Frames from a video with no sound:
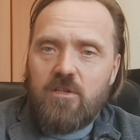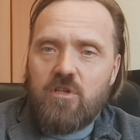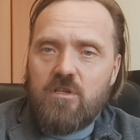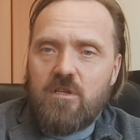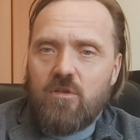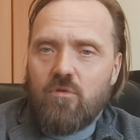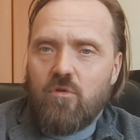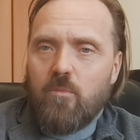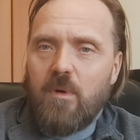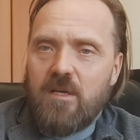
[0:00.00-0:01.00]
через
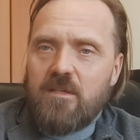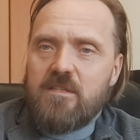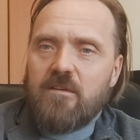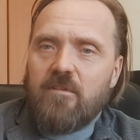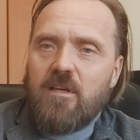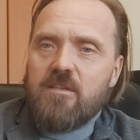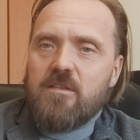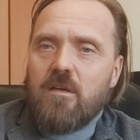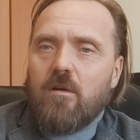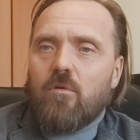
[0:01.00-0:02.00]
которую пар
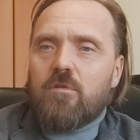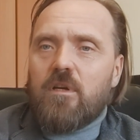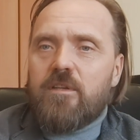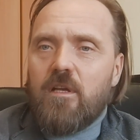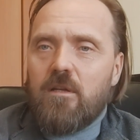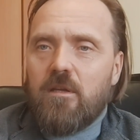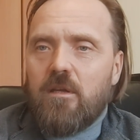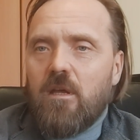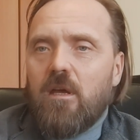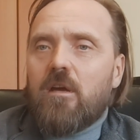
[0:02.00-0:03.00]
доставляется от
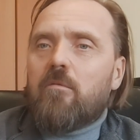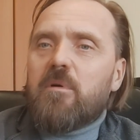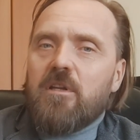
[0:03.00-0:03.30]
котельной к